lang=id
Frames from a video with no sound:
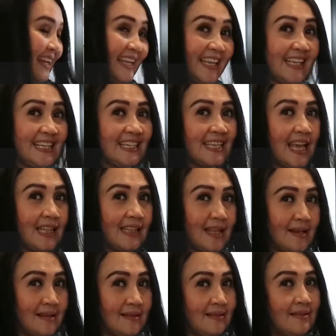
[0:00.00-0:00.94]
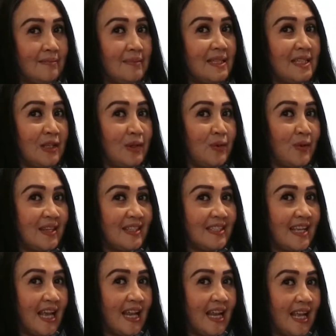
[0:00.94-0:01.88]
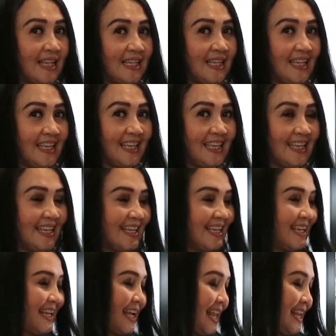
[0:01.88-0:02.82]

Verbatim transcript: Nih kegiatan masa tua sekarang ini